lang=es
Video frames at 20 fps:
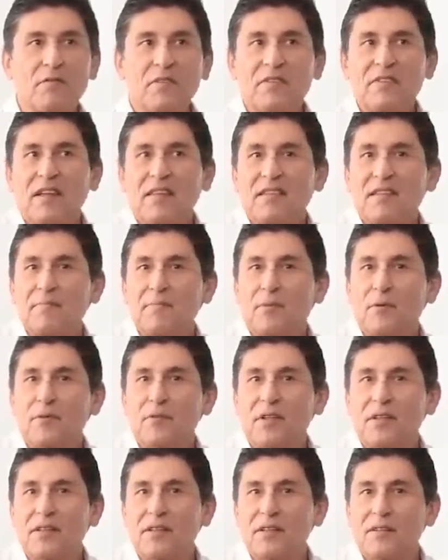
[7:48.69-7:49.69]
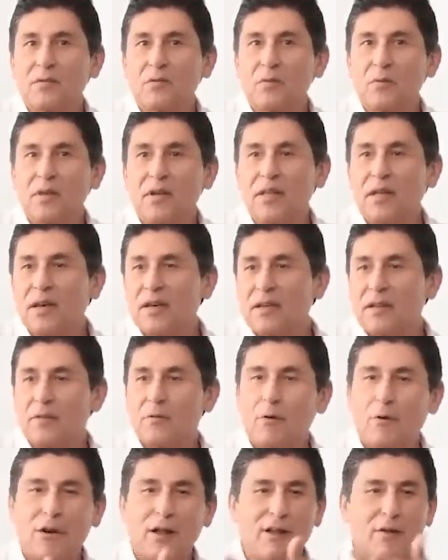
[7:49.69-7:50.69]
No es nadie importante en tu vida,
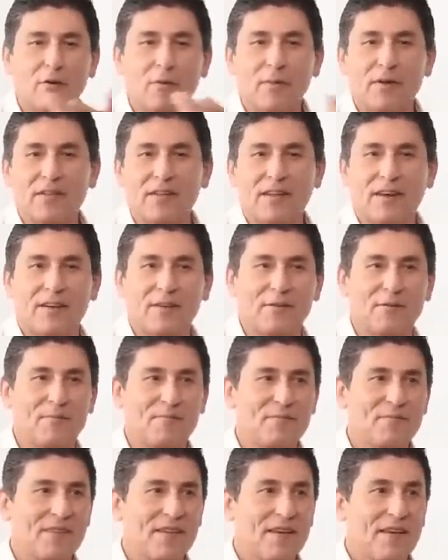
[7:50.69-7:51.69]
ignora el comentario.